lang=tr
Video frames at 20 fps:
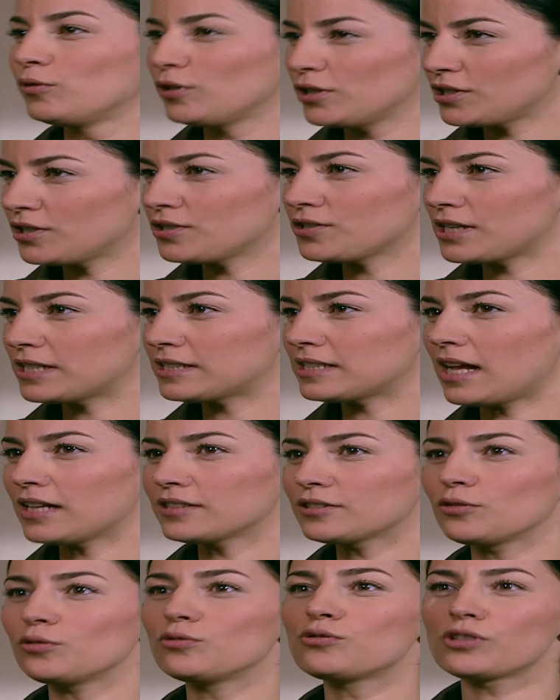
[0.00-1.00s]
Bu işin
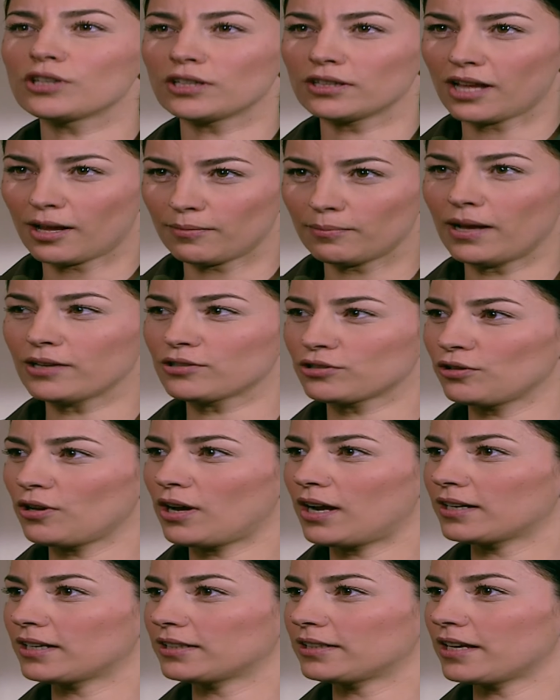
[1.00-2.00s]
cezası üç yıldan
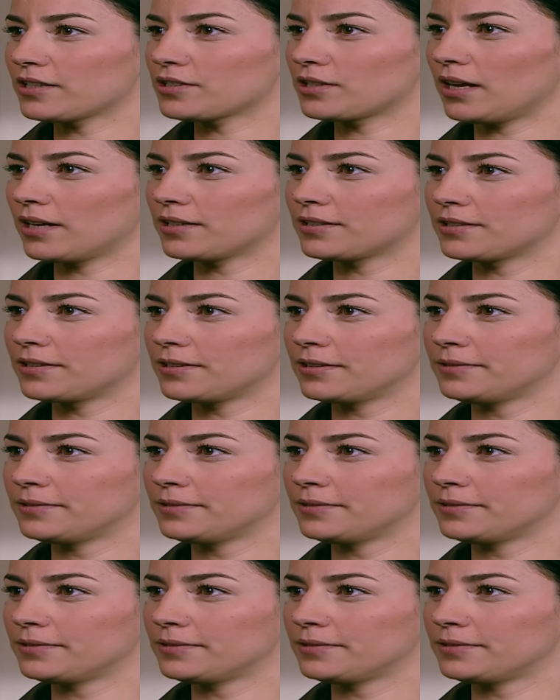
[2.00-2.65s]
başlıyor arkadaşlar.